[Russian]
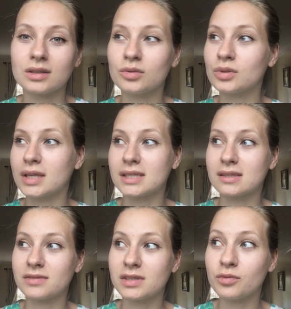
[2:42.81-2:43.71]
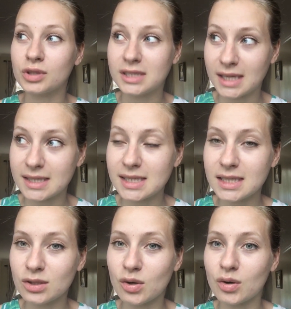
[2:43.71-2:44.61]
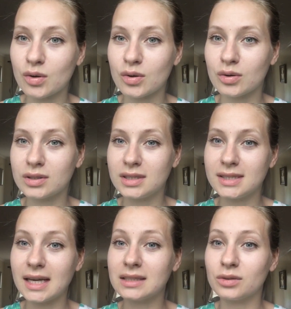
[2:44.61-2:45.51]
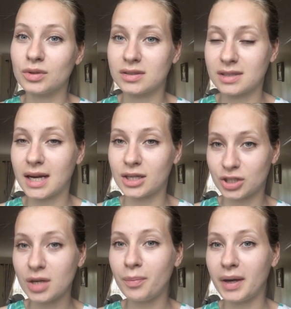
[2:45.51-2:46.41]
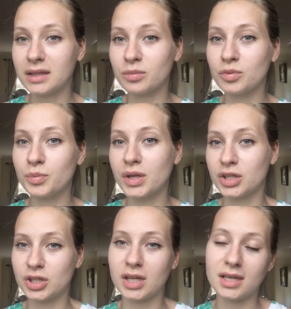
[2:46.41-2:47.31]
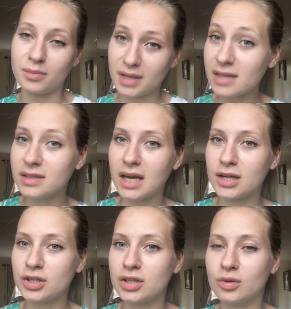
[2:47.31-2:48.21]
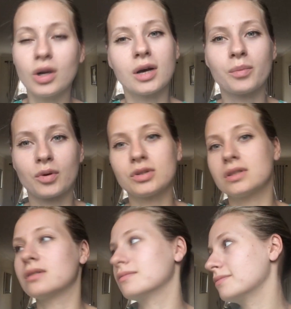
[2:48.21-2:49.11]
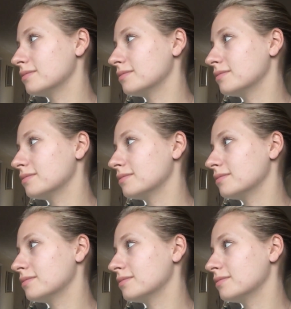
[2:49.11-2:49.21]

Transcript: У нас всего 10, но 10 у нас в гараже, поэтому мы решили не менять гаражи, только просто